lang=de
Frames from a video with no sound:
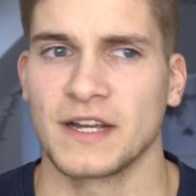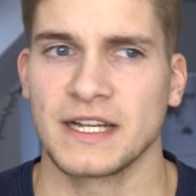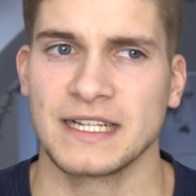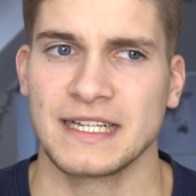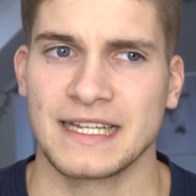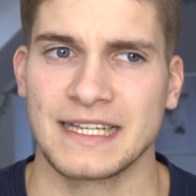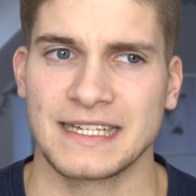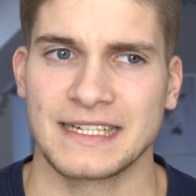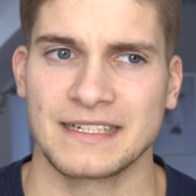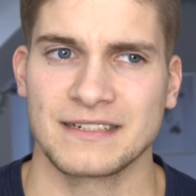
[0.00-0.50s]

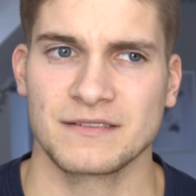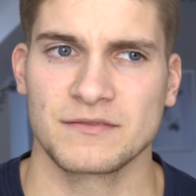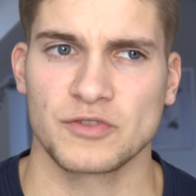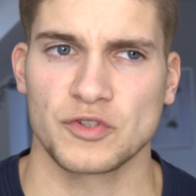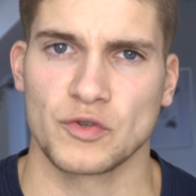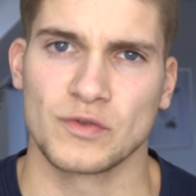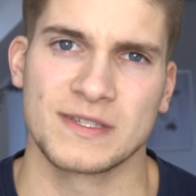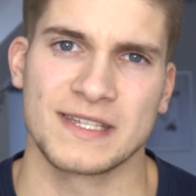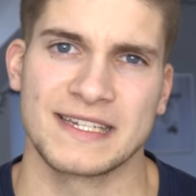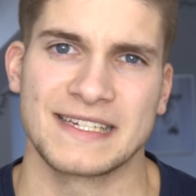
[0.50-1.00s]
weil er
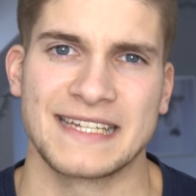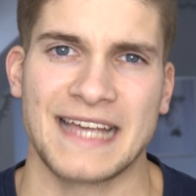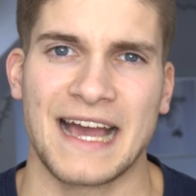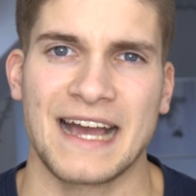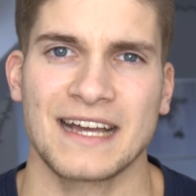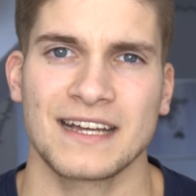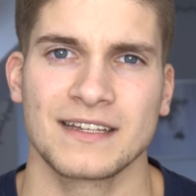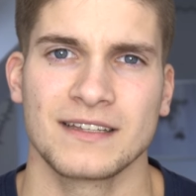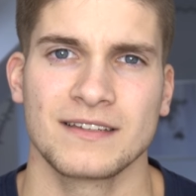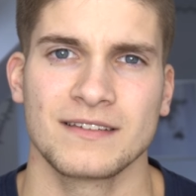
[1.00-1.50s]
schon seit
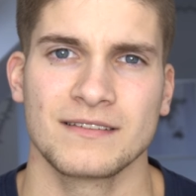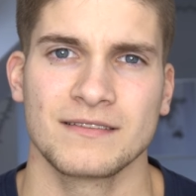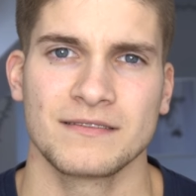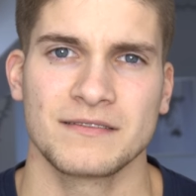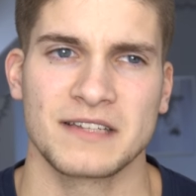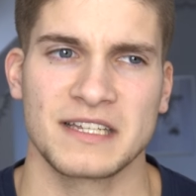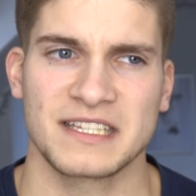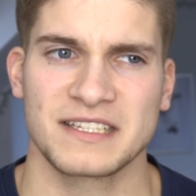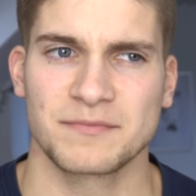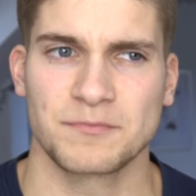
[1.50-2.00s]

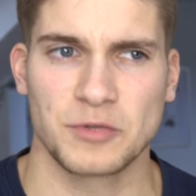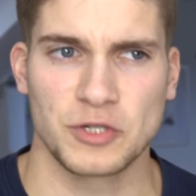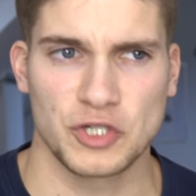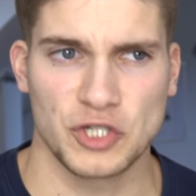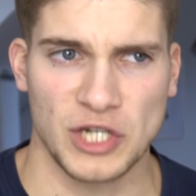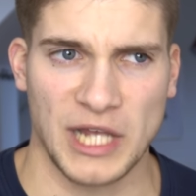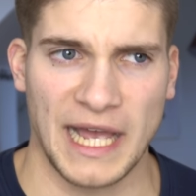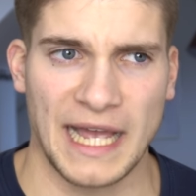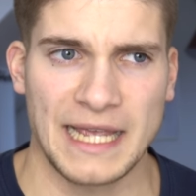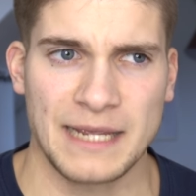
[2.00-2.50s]
Jahren das
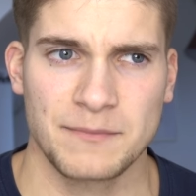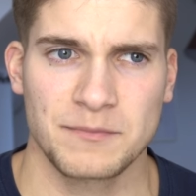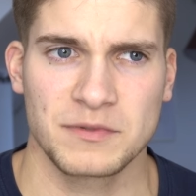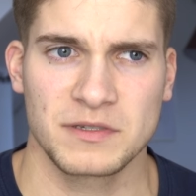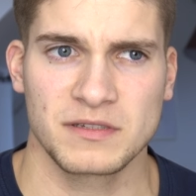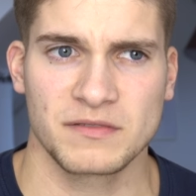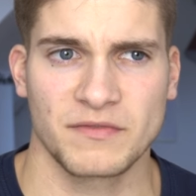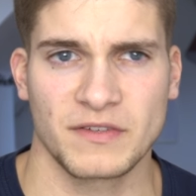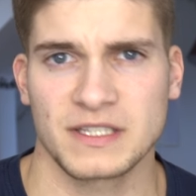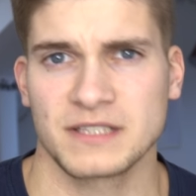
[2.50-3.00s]

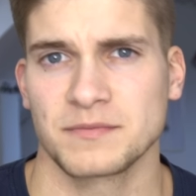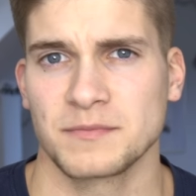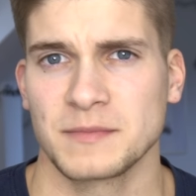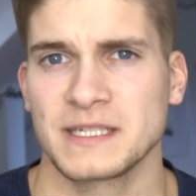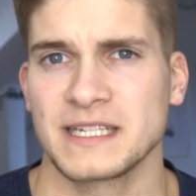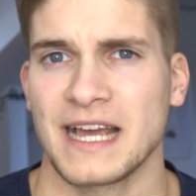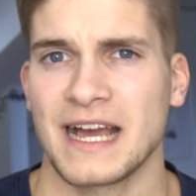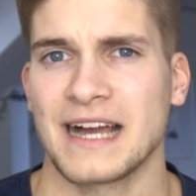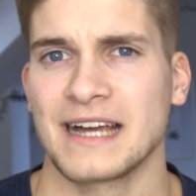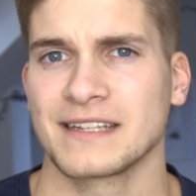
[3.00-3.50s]
beschreibt, was
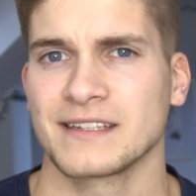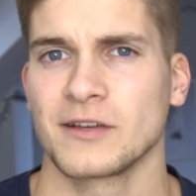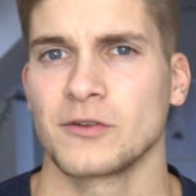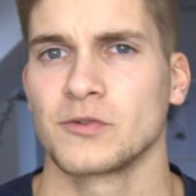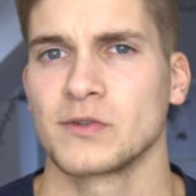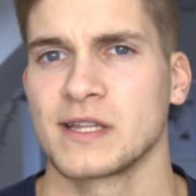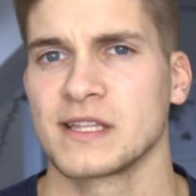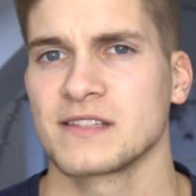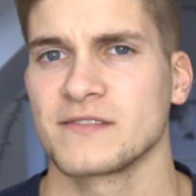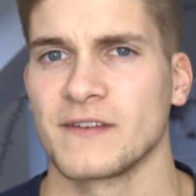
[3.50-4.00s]
mit der
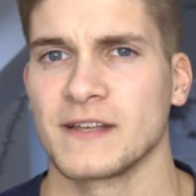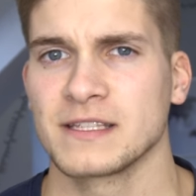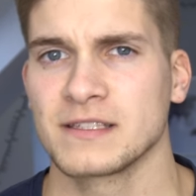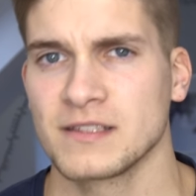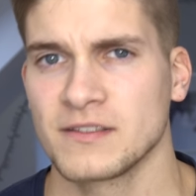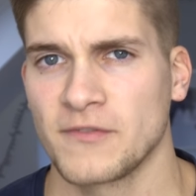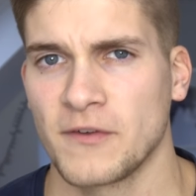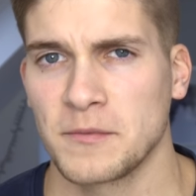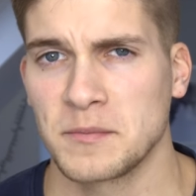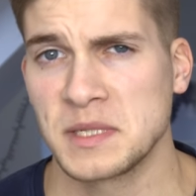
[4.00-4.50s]

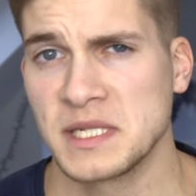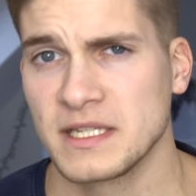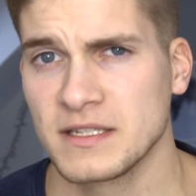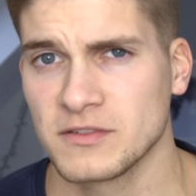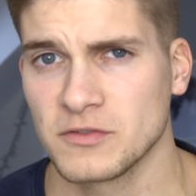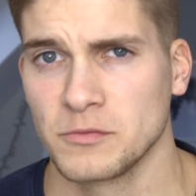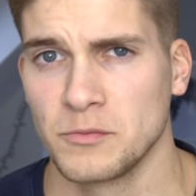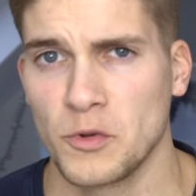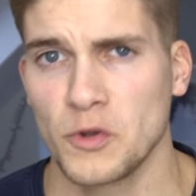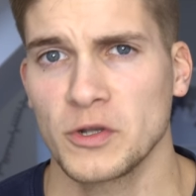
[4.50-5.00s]
A320-Familie
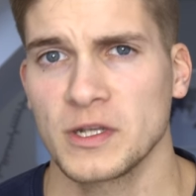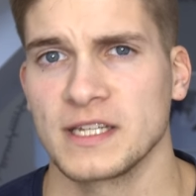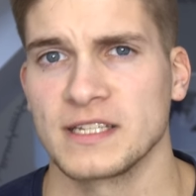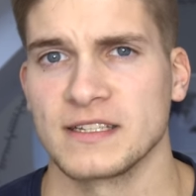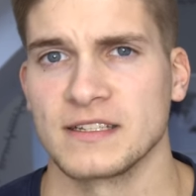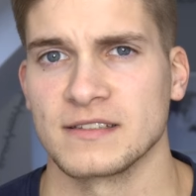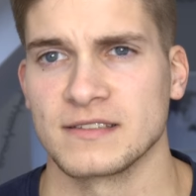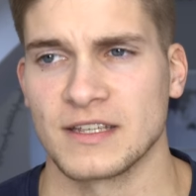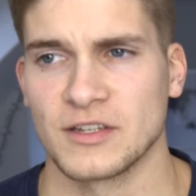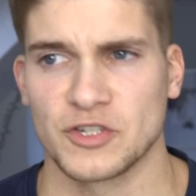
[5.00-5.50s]
so
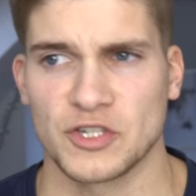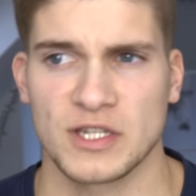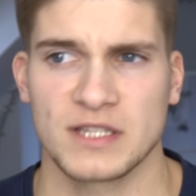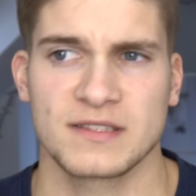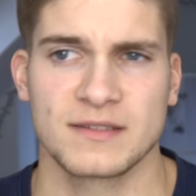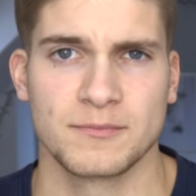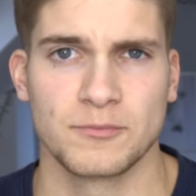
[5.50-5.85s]
möglich ist. Er steht